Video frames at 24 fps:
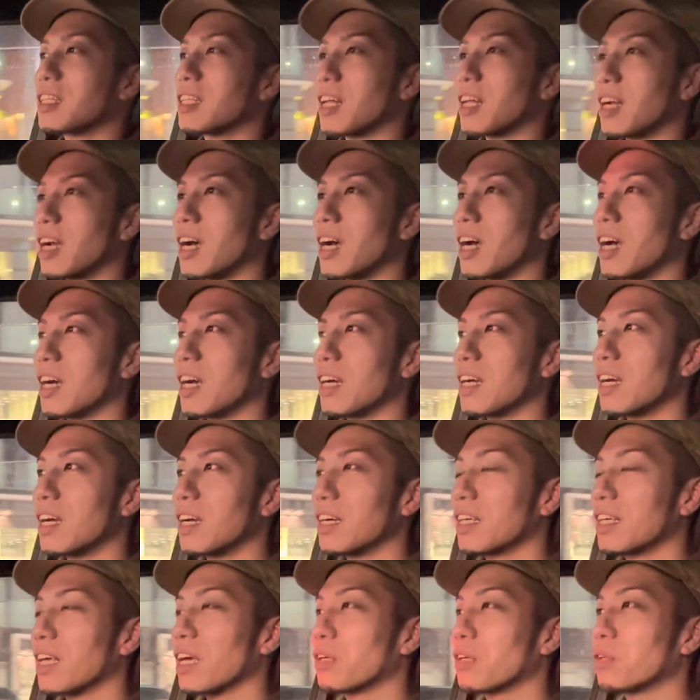たら
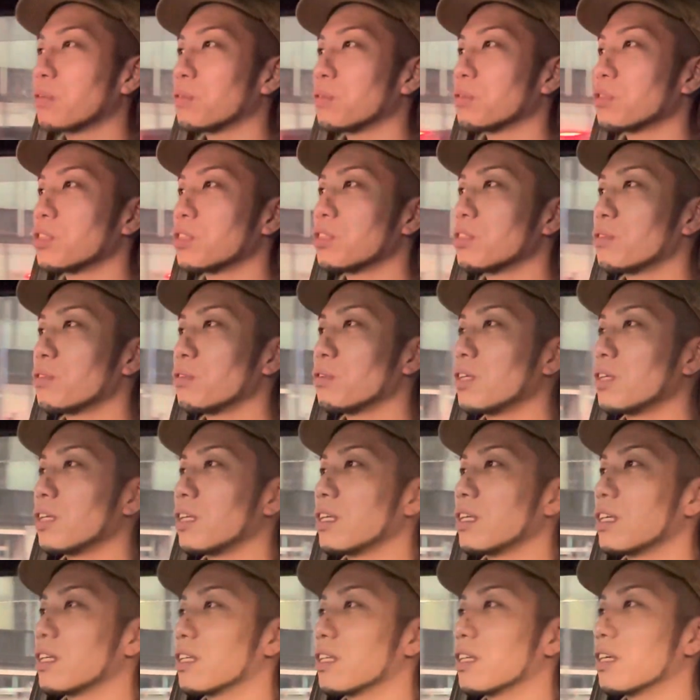結構しんどいっ
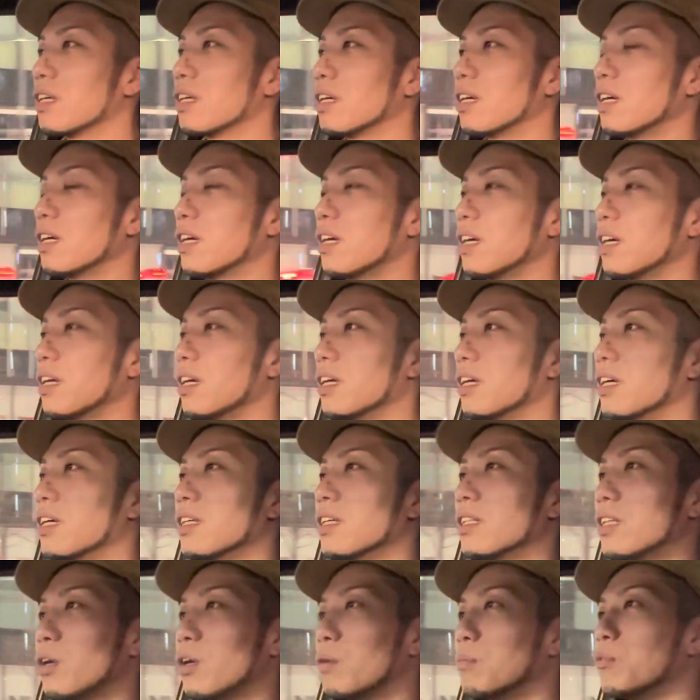
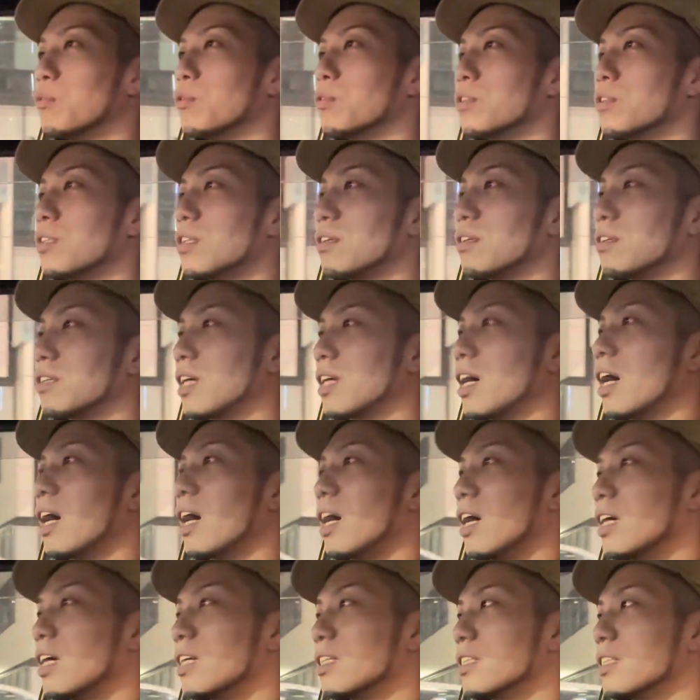て思うっていうか、
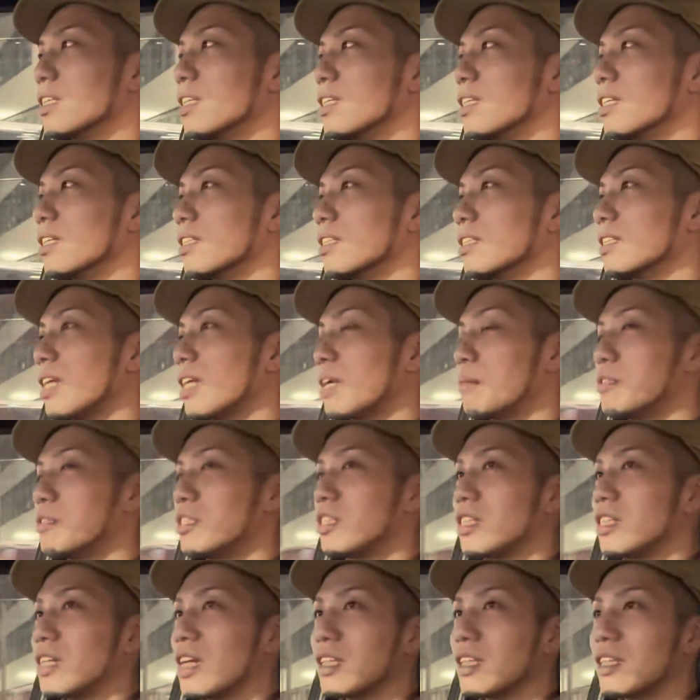うん、寂し
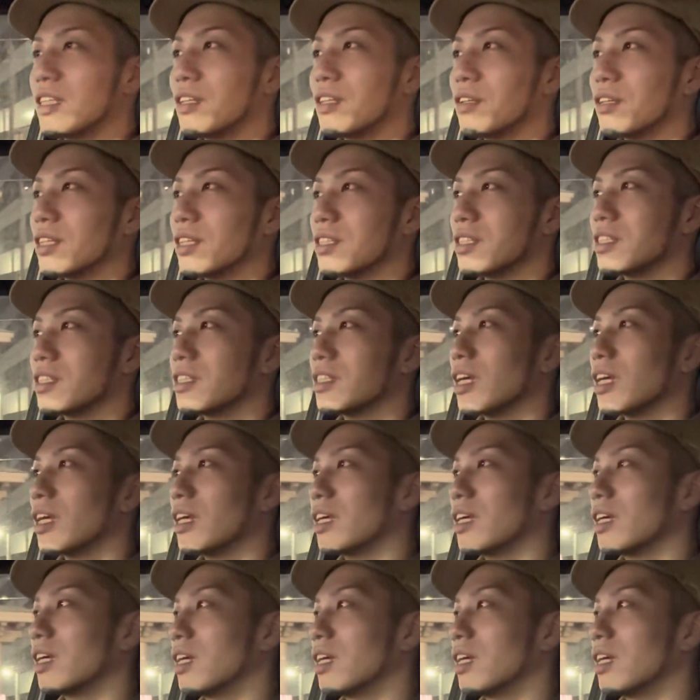いなっていうか実際